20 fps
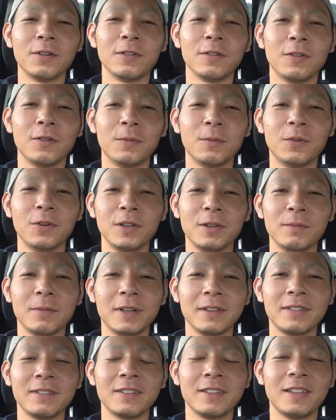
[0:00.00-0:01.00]
思いま
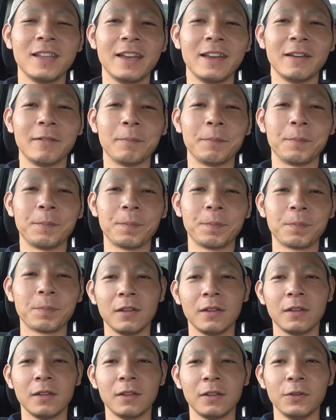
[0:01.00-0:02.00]
して
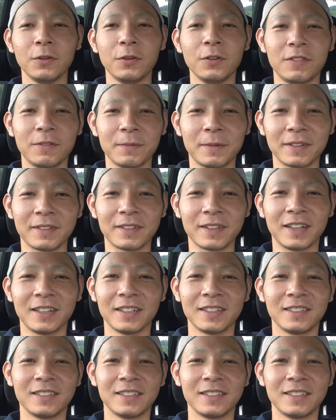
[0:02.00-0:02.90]
用意しました。